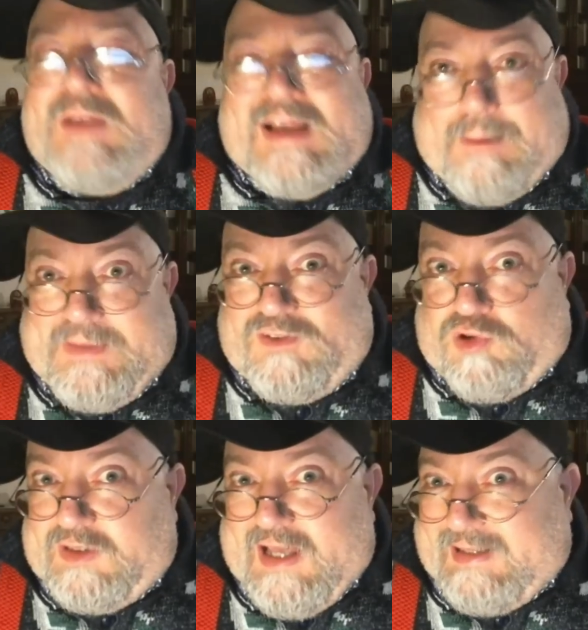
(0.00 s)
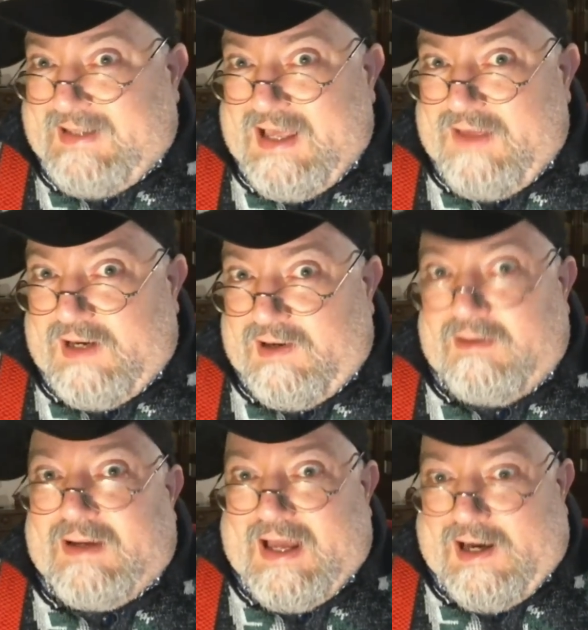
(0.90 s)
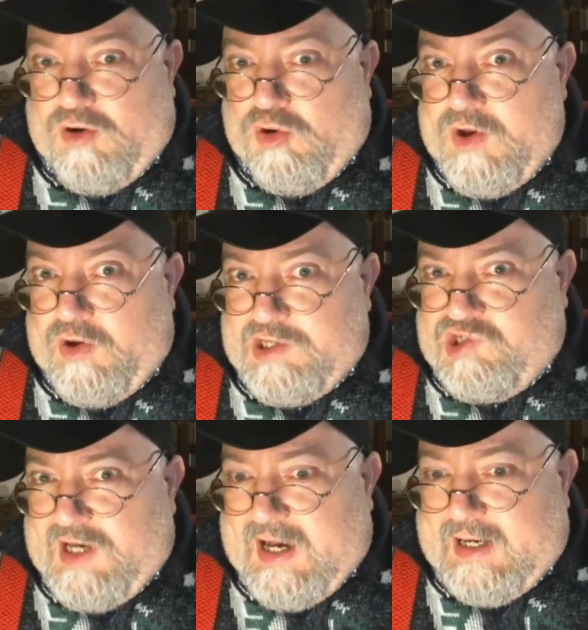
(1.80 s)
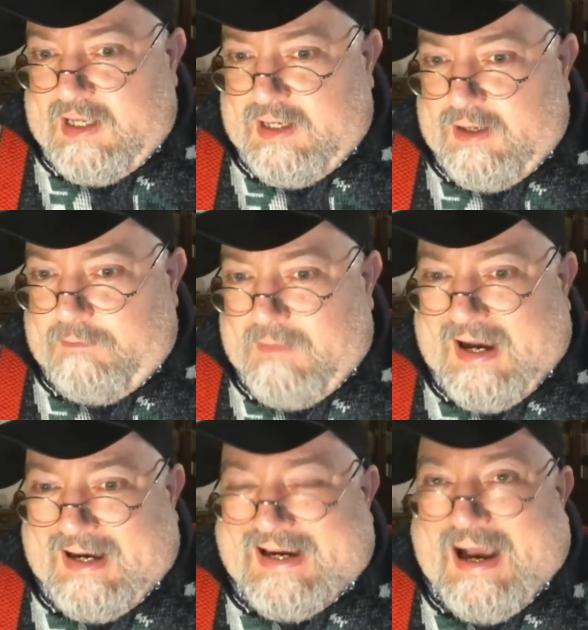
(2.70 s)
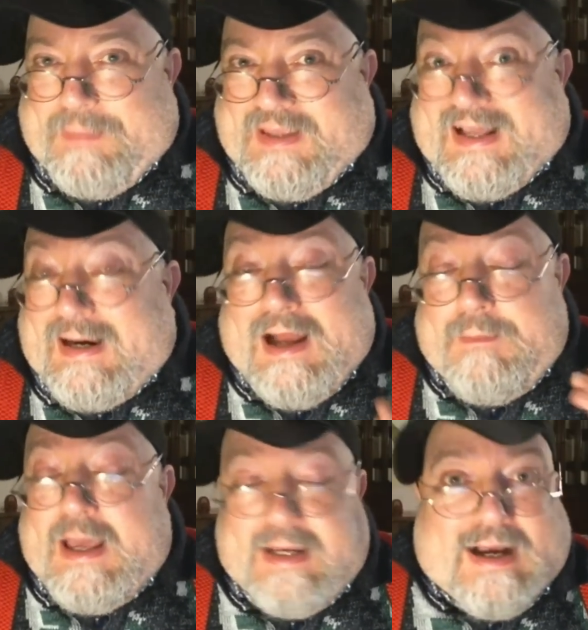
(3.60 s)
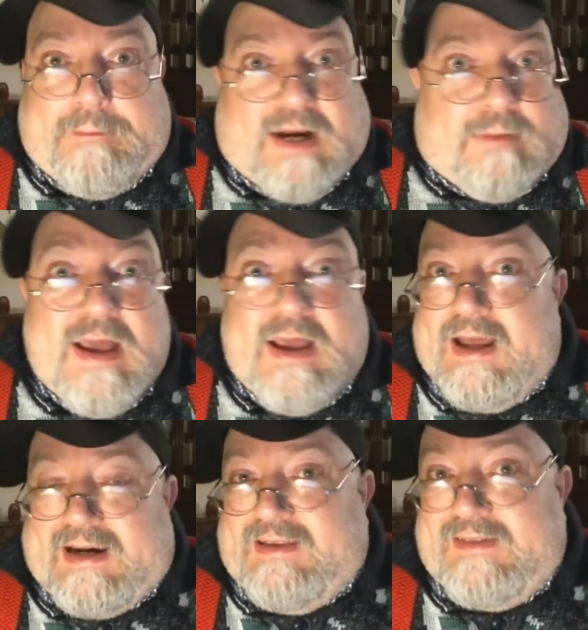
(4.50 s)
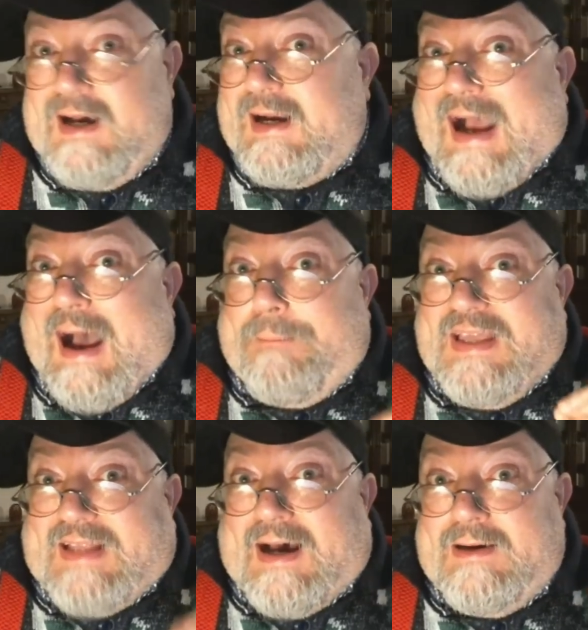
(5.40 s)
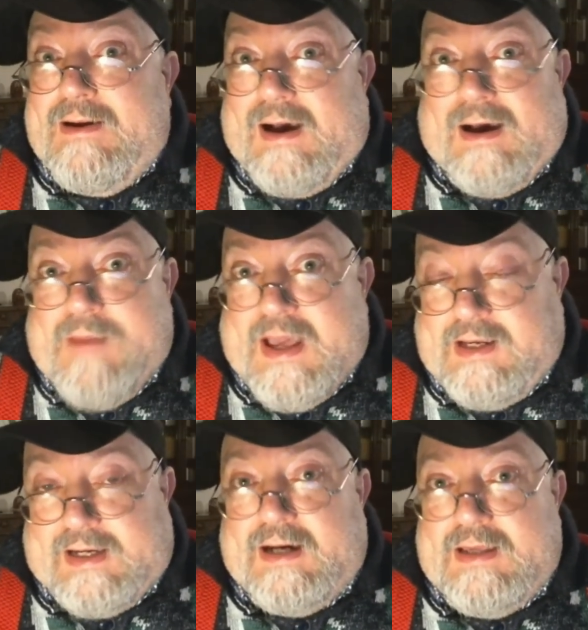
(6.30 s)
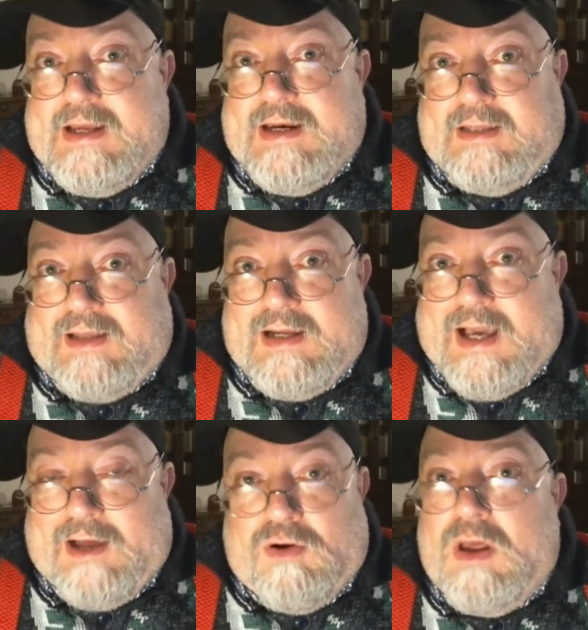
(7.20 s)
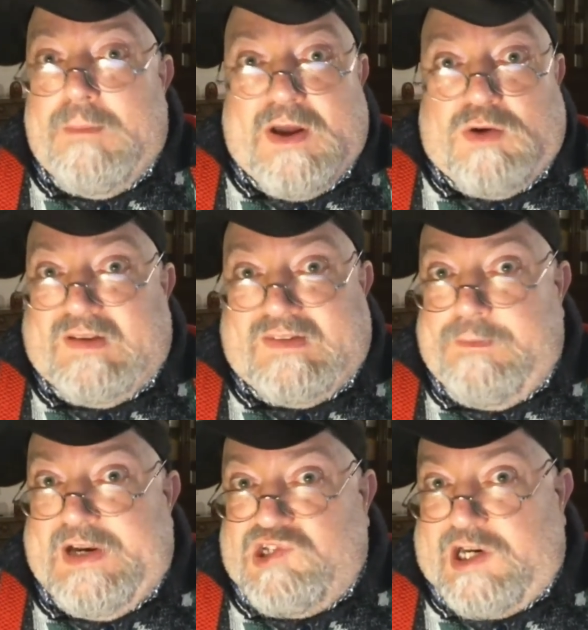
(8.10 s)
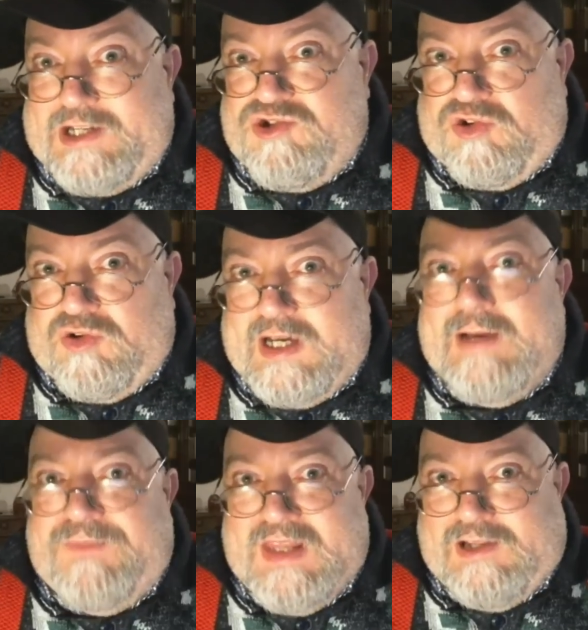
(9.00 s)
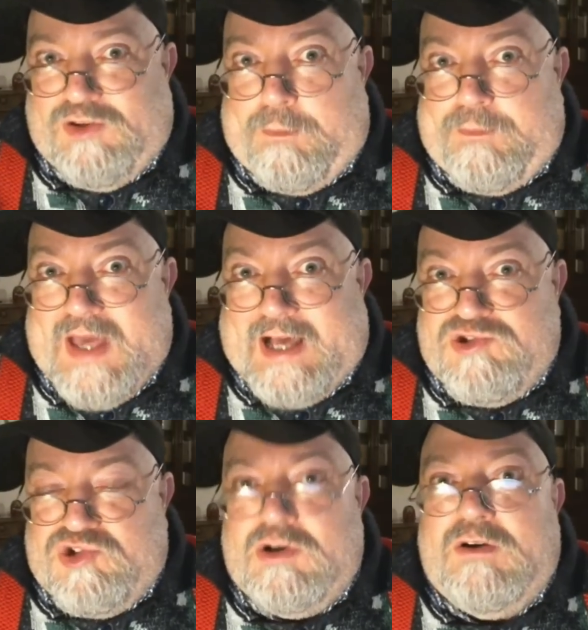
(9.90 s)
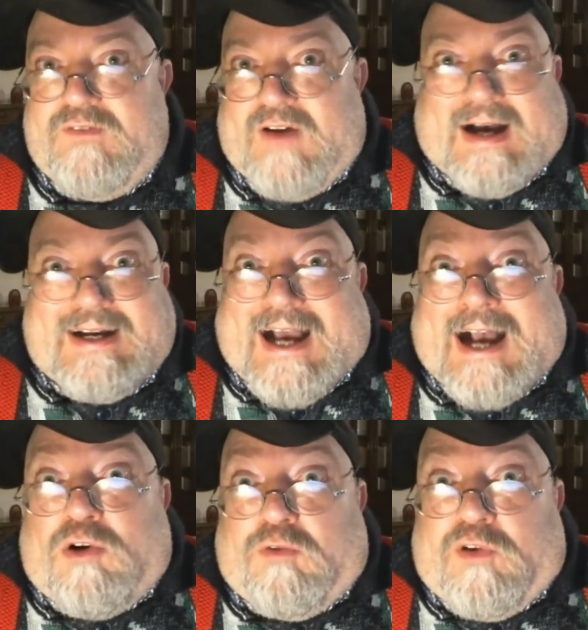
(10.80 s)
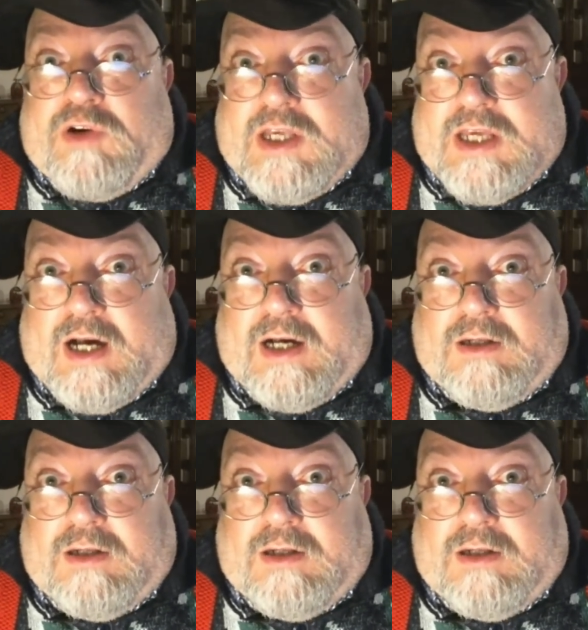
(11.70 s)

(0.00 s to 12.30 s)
Capisco Daredevil, che era il nome originale, ma Capitan America per me resta Capitan America in italiano e per una semplice ragione, nel doppiaggio fa cacofonia.